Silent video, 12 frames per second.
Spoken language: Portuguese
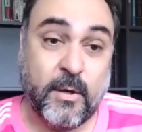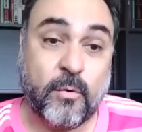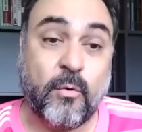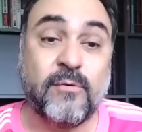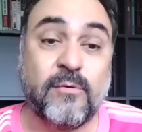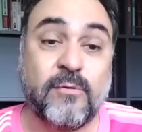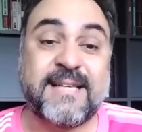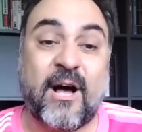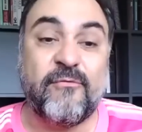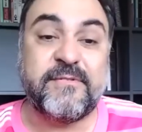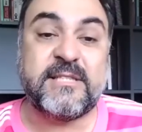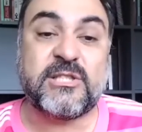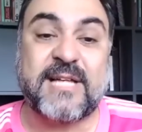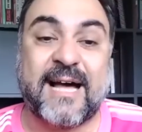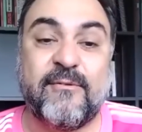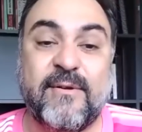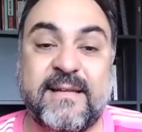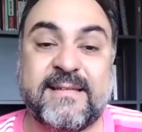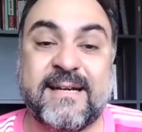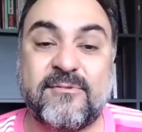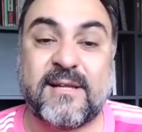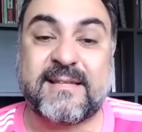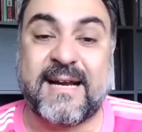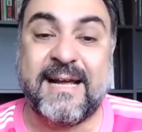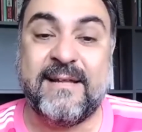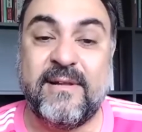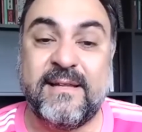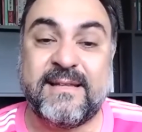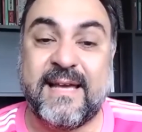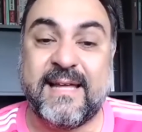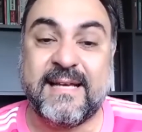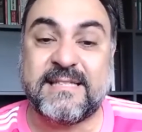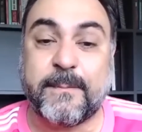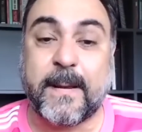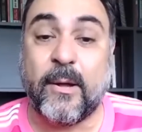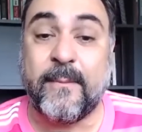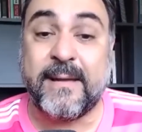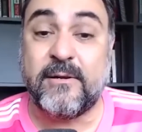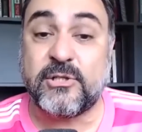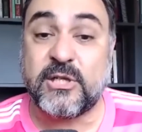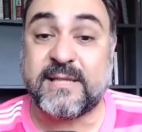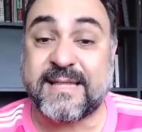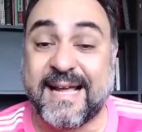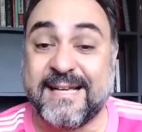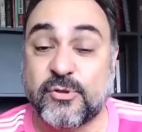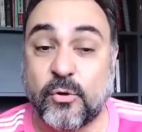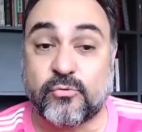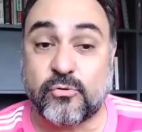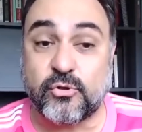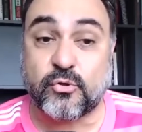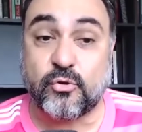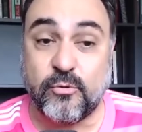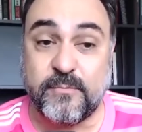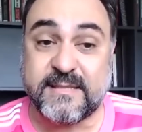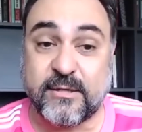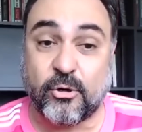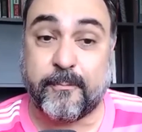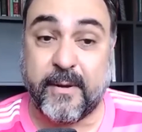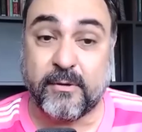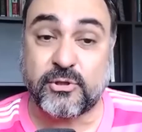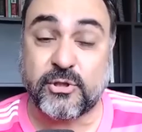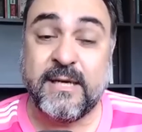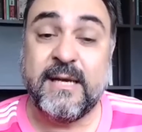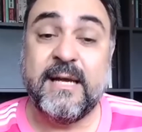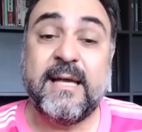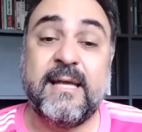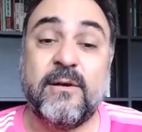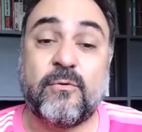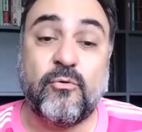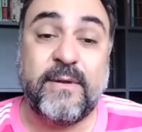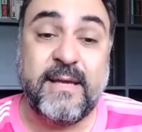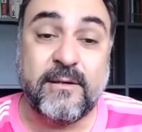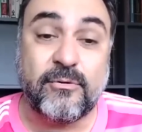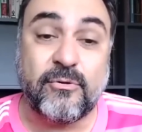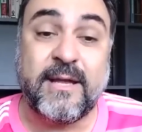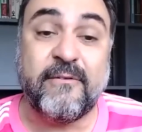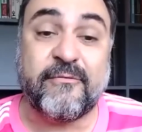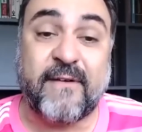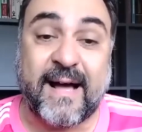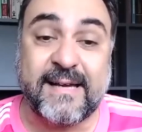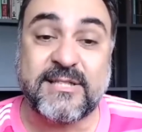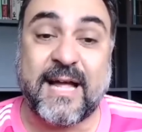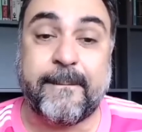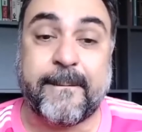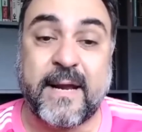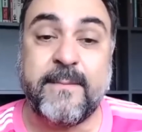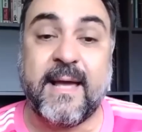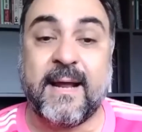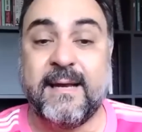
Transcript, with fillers: Gonçalves está, no entanto, atraindo interesse pelo menos de três outros clubes europeus, incluindo rivais da Premier